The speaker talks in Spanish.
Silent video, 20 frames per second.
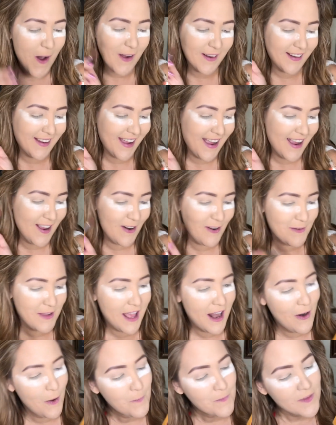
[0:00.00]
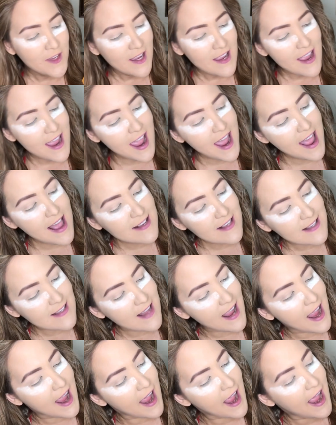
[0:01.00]
ok, olvídalo.
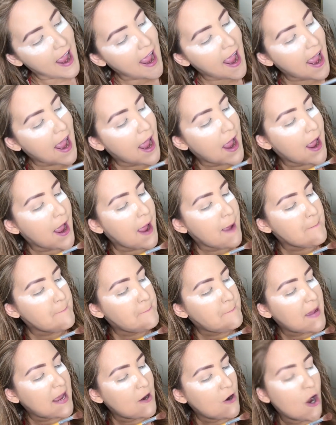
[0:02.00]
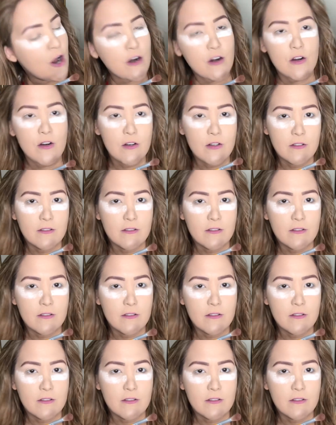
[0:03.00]
Este, eh, emperor